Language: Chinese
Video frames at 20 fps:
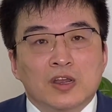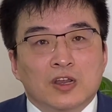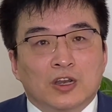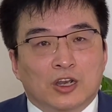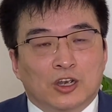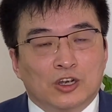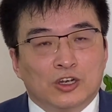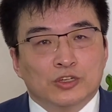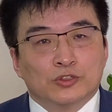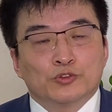
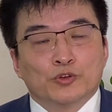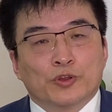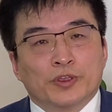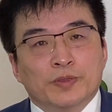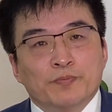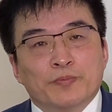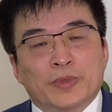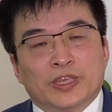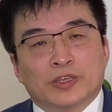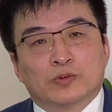而作为
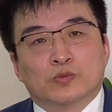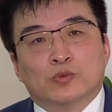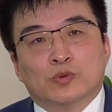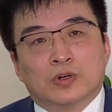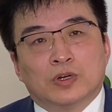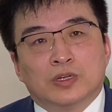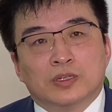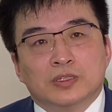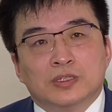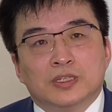美
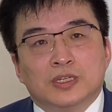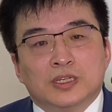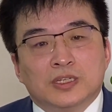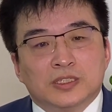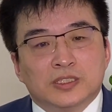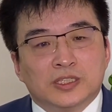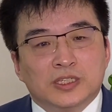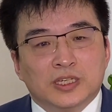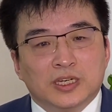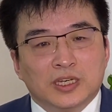国，
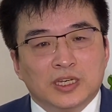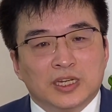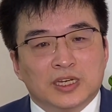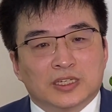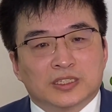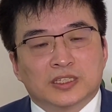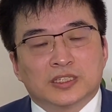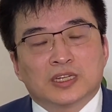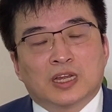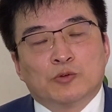经历了
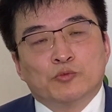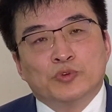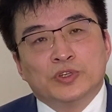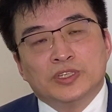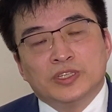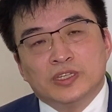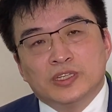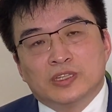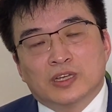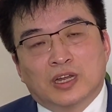这场瘟
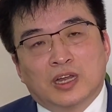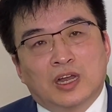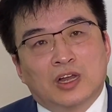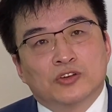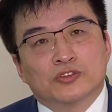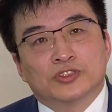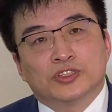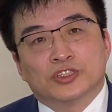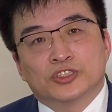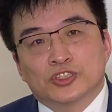疫的
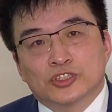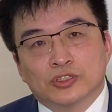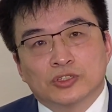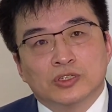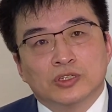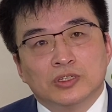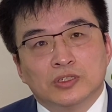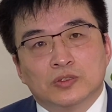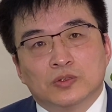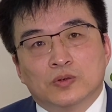浩劫之
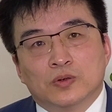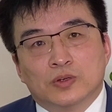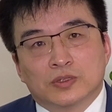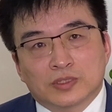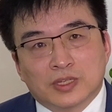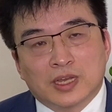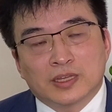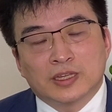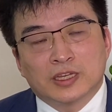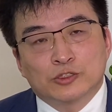后，
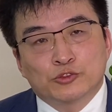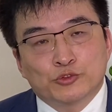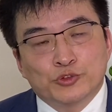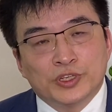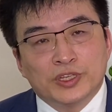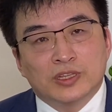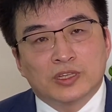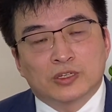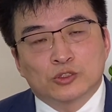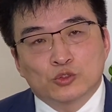他在
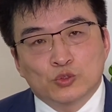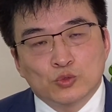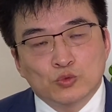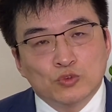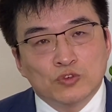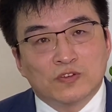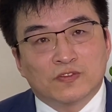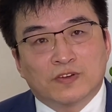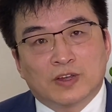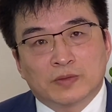追责中
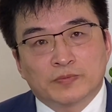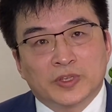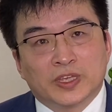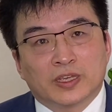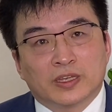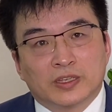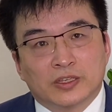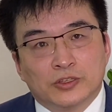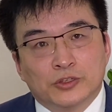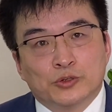共方
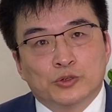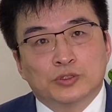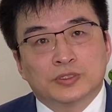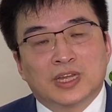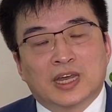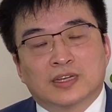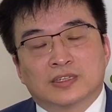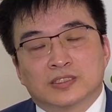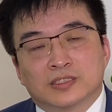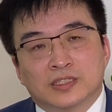面又有
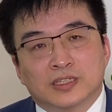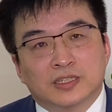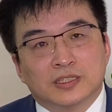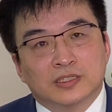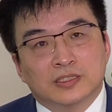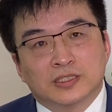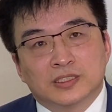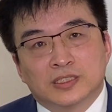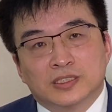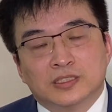哪些
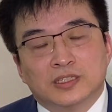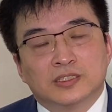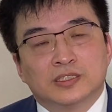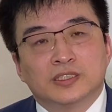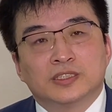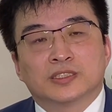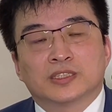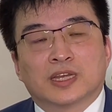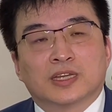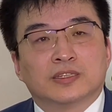新的
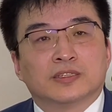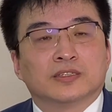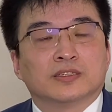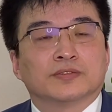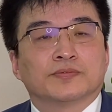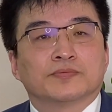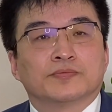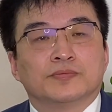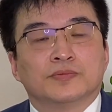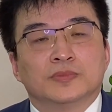进展呢？
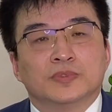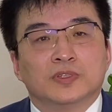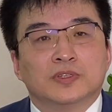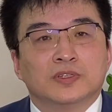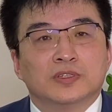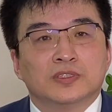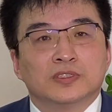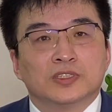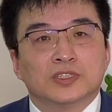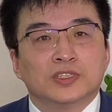
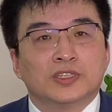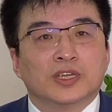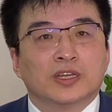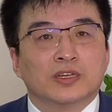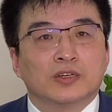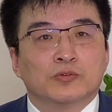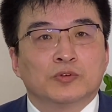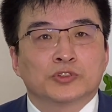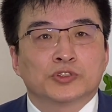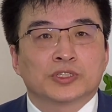今
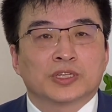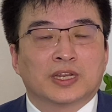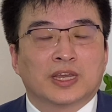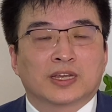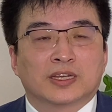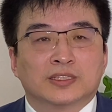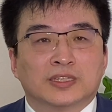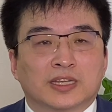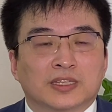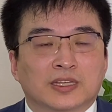天我就想来
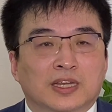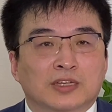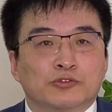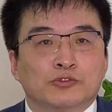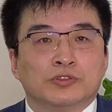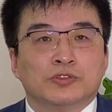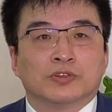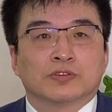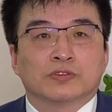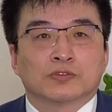跟大家
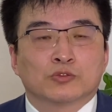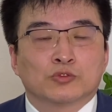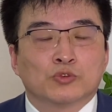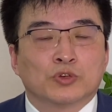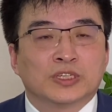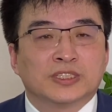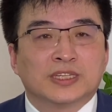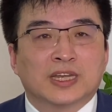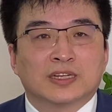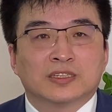去做
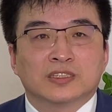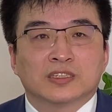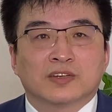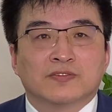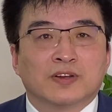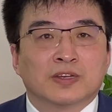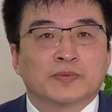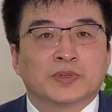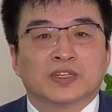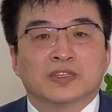一下这个
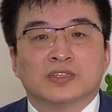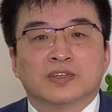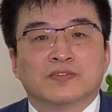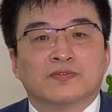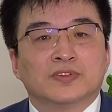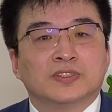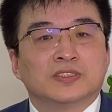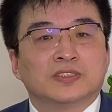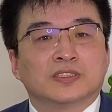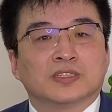方面的一个
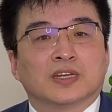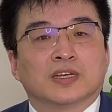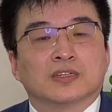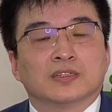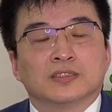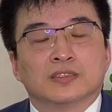分享。